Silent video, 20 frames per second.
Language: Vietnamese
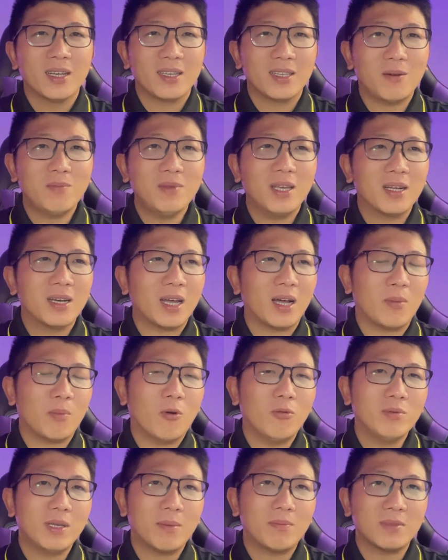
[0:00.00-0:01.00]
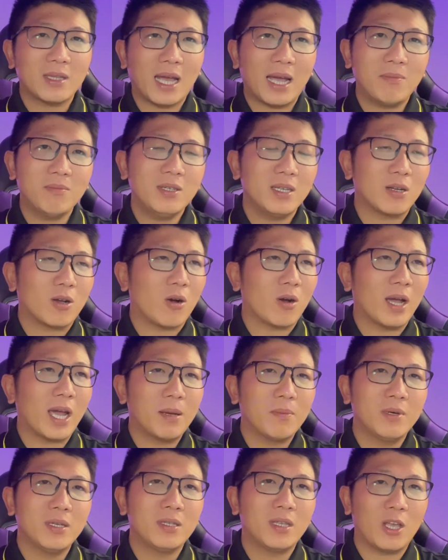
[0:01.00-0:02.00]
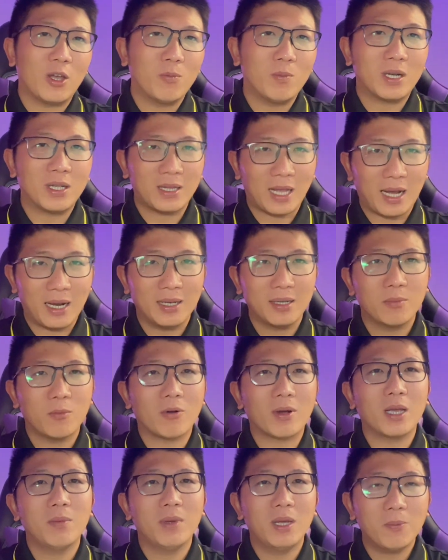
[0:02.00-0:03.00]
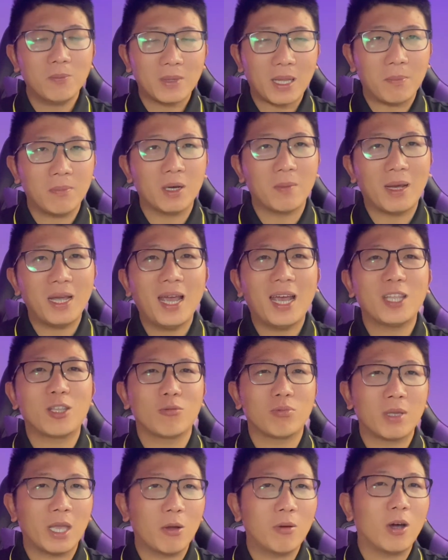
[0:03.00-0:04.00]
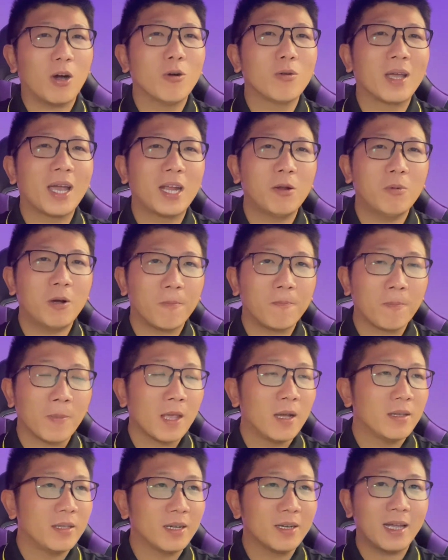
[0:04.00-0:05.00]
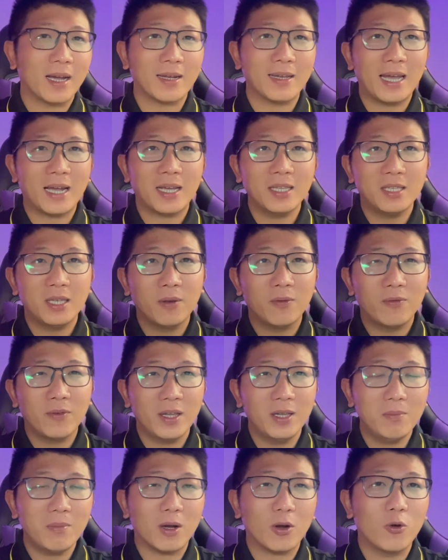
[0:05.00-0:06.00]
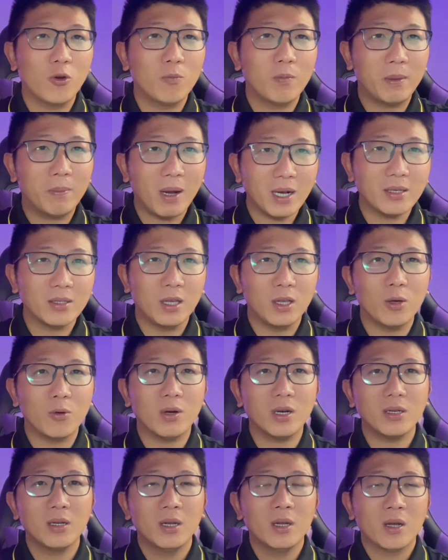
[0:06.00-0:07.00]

giống như là 480 thì còn 20 triệu mình tặng một cái bếp tầm mười mấy hai chục triệu là ok đúng không nhưng thật ra cái chi phí mà khuôn bị mất nhiều á